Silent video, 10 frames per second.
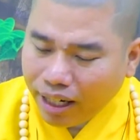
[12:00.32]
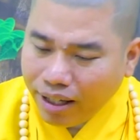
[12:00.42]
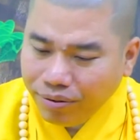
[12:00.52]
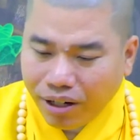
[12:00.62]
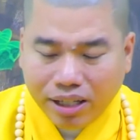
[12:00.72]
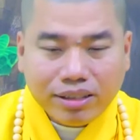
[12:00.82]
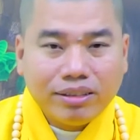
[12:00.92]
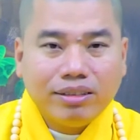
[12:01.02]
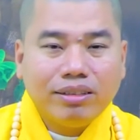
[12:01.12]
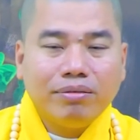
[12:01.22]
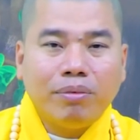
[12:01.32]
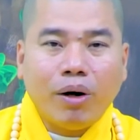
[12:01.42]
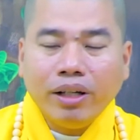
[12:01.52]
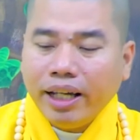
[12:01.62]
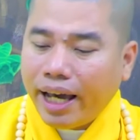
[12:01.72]
Phật, lễ Phật
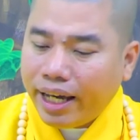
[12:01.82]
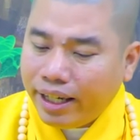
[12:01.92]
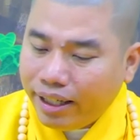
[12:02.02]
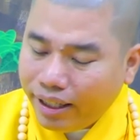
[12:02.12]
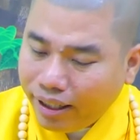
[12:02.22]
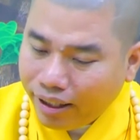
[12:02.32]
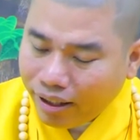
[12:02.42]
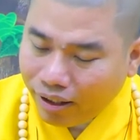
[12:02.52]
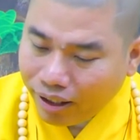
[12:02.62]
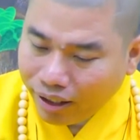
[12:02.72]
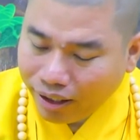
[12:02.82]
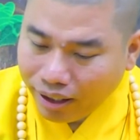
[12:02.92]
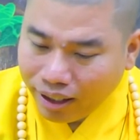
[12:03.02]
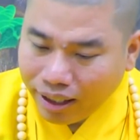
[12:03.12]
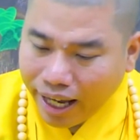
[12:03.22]
mỗi ngày, rồi
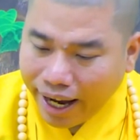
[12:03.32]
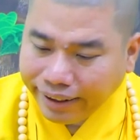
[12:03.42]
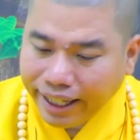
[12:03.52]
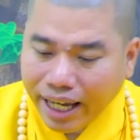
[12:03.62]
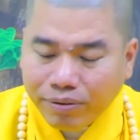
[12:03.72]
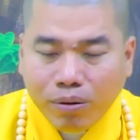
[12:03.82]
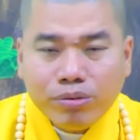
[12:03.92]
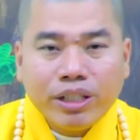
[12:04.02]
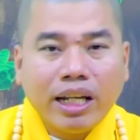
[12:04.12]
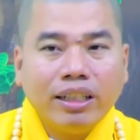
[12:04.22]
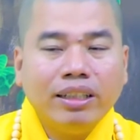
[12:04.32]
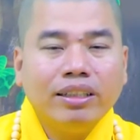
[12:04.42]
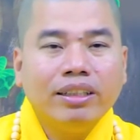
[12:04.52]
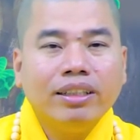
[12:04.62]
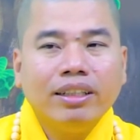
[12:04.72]
ăn chay phóng sanh,
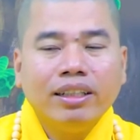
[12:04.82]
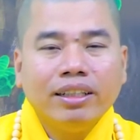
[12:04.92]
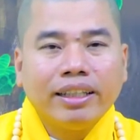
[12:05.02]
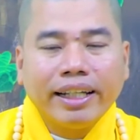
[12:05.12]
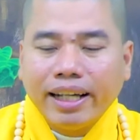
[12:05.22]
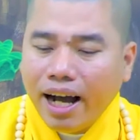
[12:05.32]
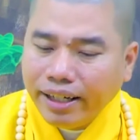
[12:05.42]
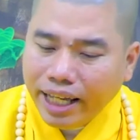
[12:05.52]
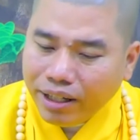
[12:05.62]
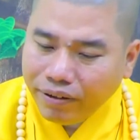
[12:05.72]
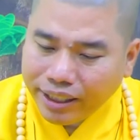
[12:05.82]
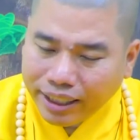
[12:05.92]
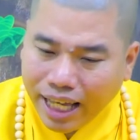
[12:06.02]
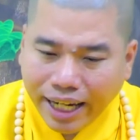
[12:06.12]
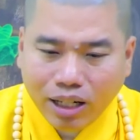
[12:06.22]
thì cơ địa vì
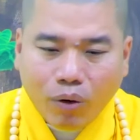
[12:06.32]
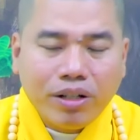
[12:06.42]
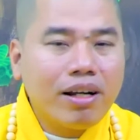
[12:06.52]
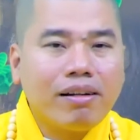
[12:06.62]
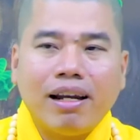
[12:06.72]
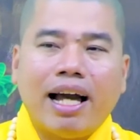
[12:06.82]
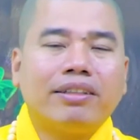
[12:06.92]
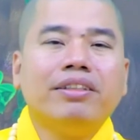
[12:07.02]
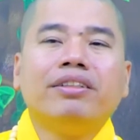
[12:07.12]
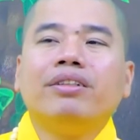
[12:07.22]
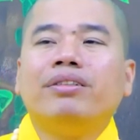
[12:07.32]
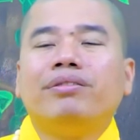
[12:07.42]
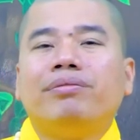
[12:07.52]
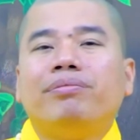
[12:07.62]
sẽ thay đổi rất lạ thường luôn.